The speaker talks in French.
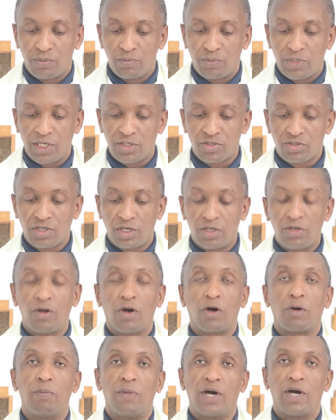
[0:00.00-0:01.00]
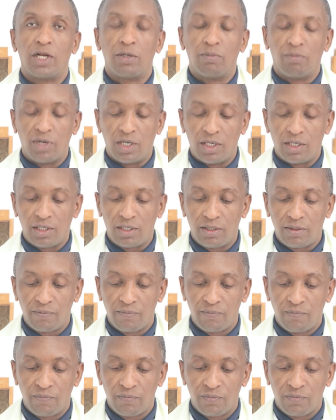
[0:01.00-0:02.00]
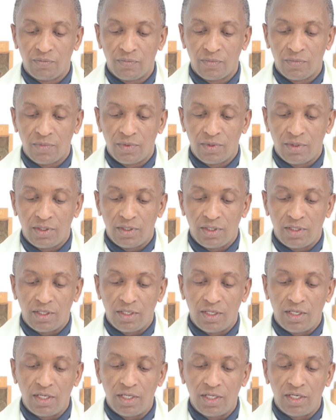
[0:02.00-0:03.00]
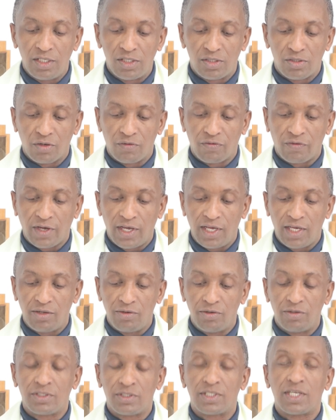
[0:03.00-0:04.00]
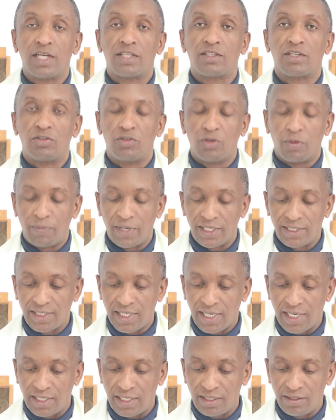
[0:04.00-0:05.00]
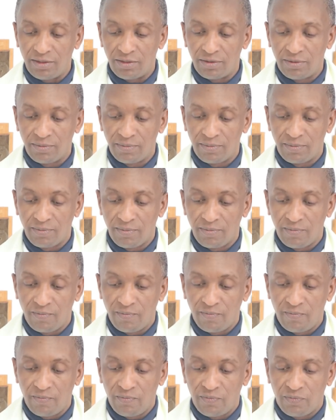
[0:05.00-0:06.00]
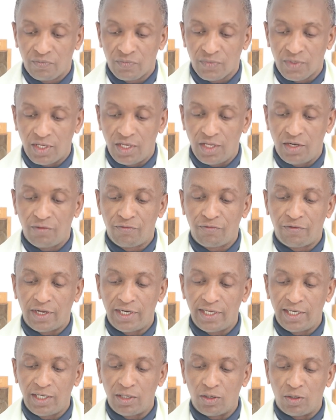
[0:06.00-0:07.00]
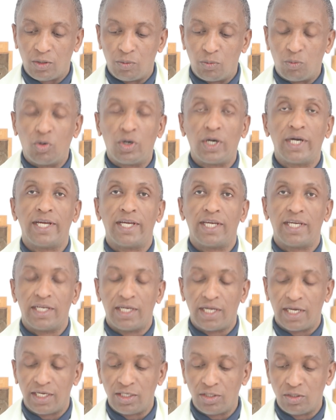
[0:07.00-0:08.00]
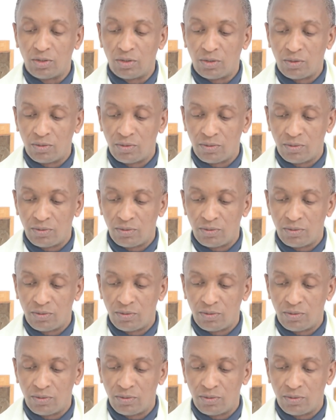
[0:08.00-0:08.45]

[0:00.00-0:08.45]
parce que normalement, ils offraient une tête de bétail. Il fallait au moins un agneau.